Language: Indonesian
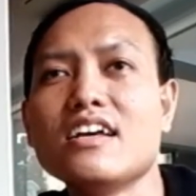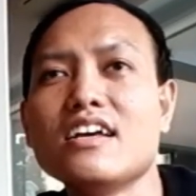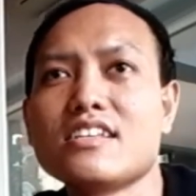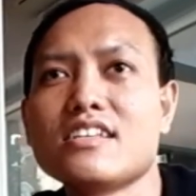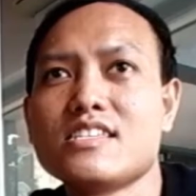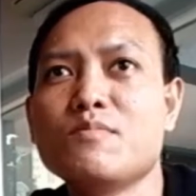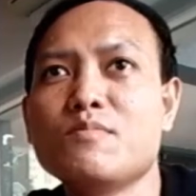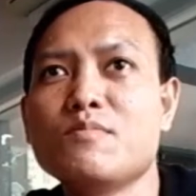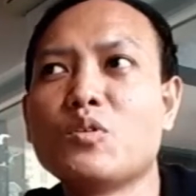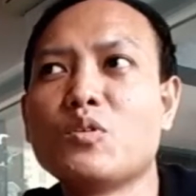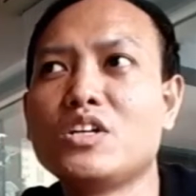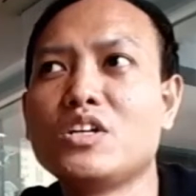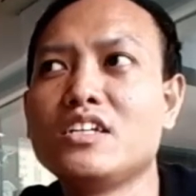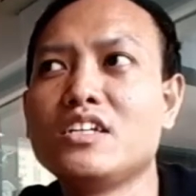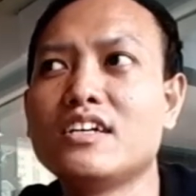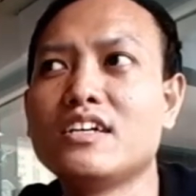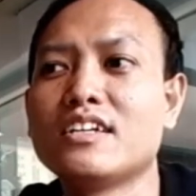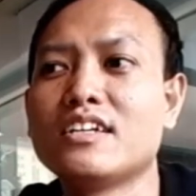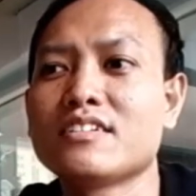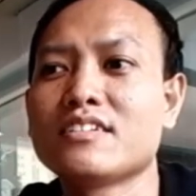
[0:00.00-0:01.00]
sibuk
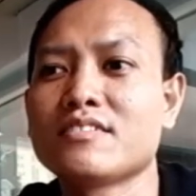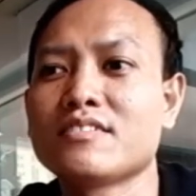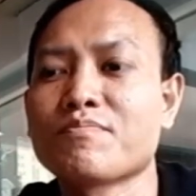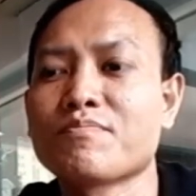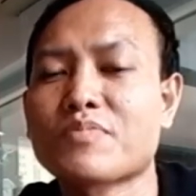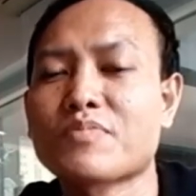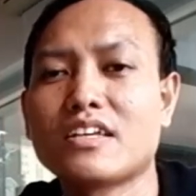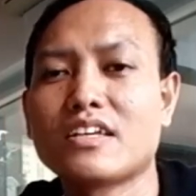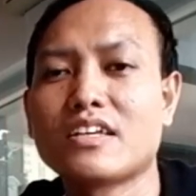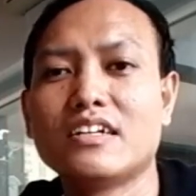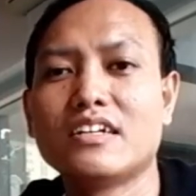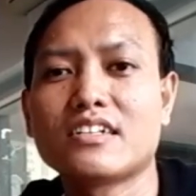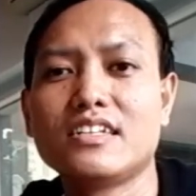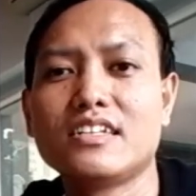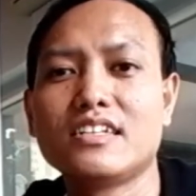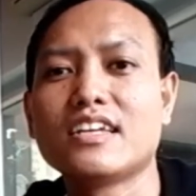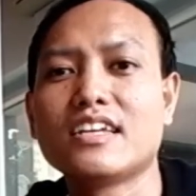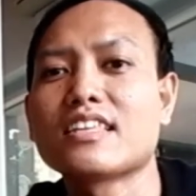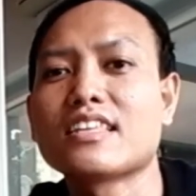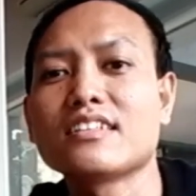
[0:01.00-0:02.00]
dengan eh,
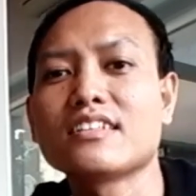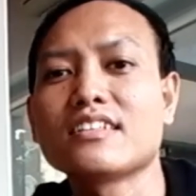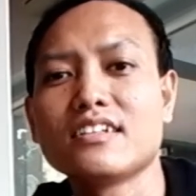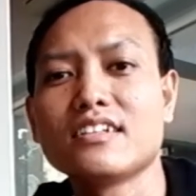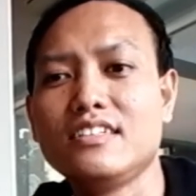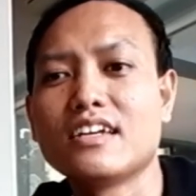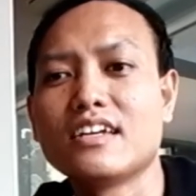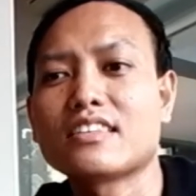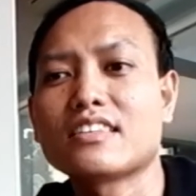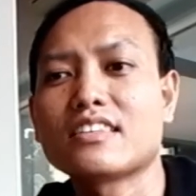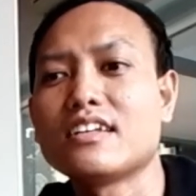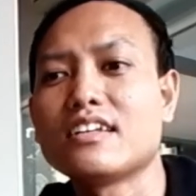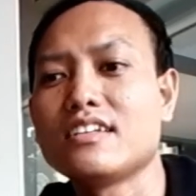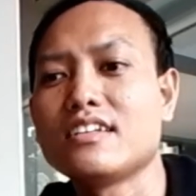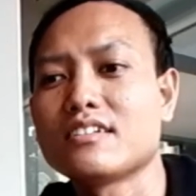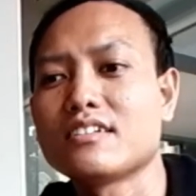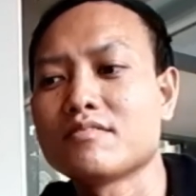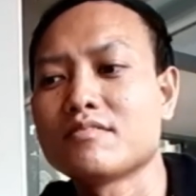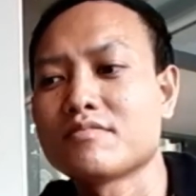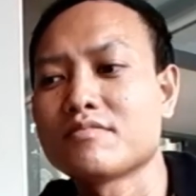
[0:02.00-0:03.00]
kegiatan-kegiatan uh,
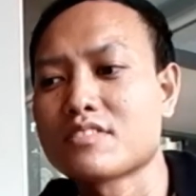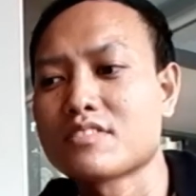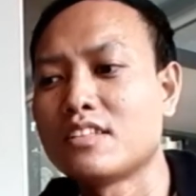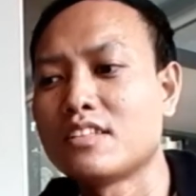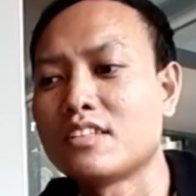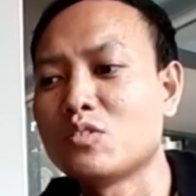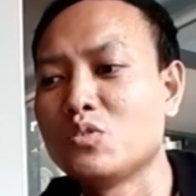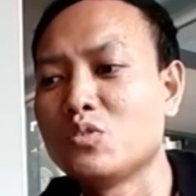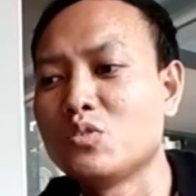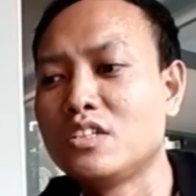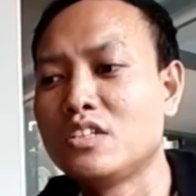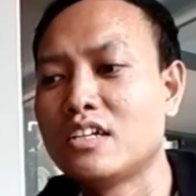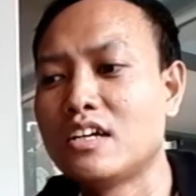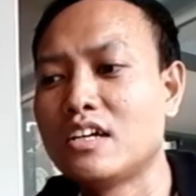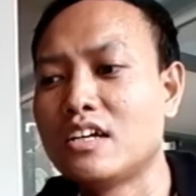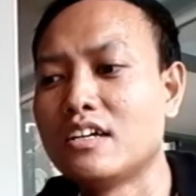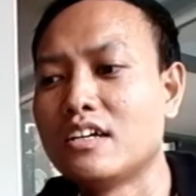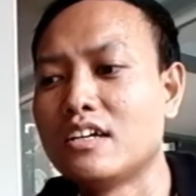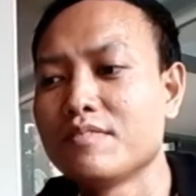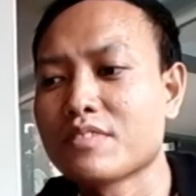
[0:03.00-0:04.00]
yang
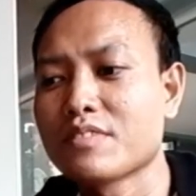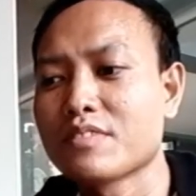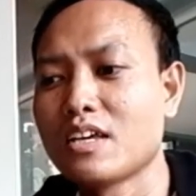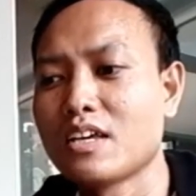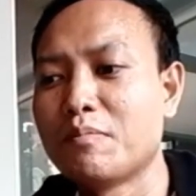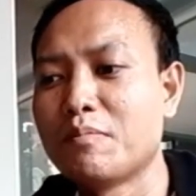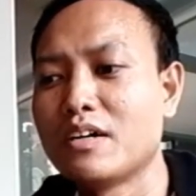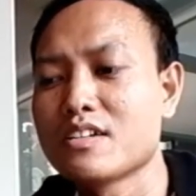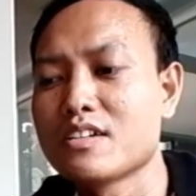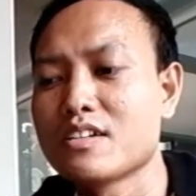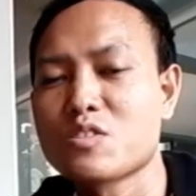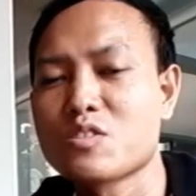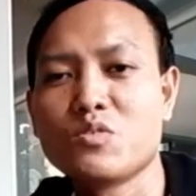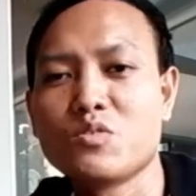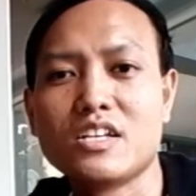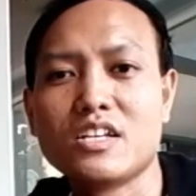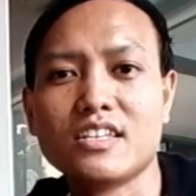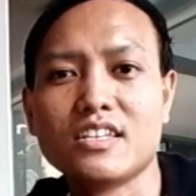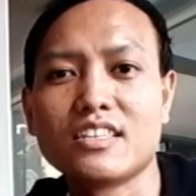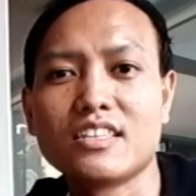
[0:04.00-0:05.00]
tentunya emang
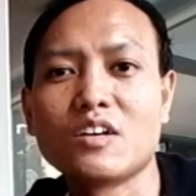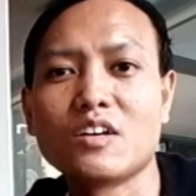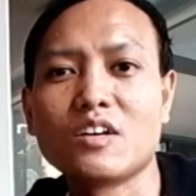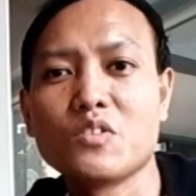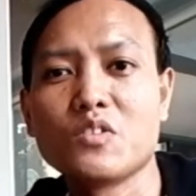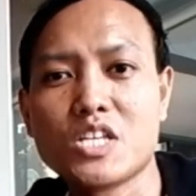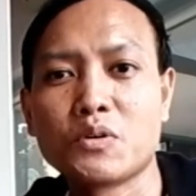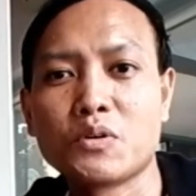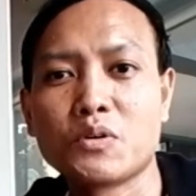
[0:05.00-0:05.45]
sudah jadi tanggung